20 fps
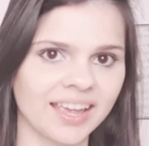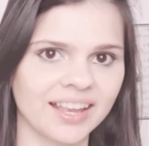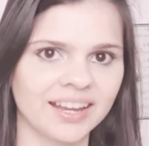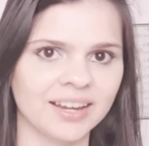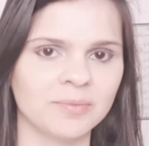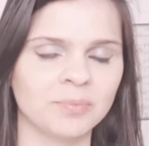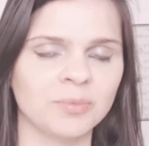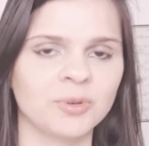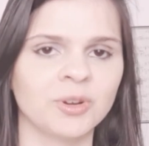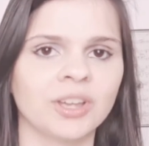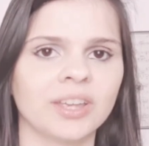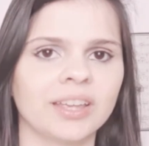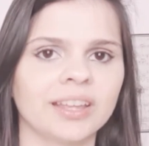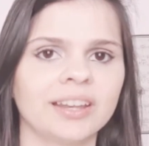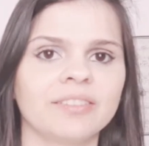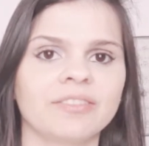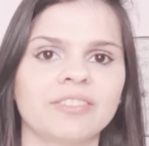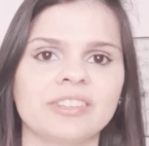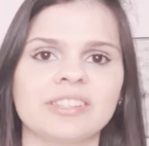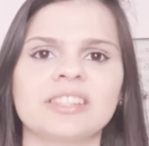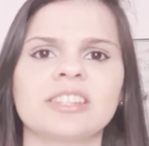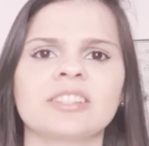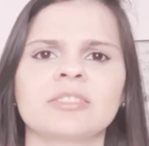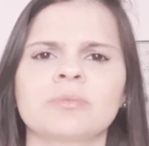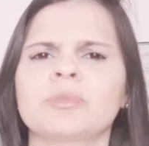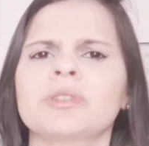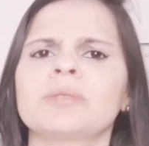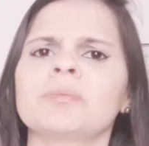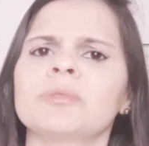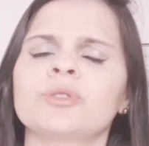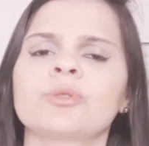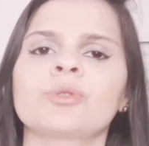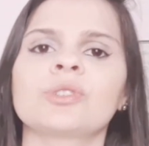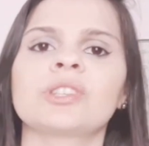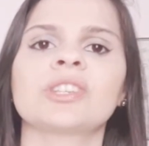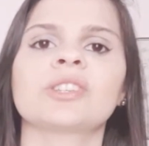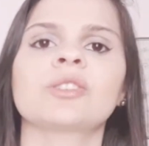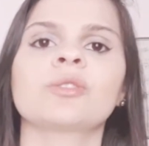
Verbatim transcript: ele, porque ele fazia as mesmas coisas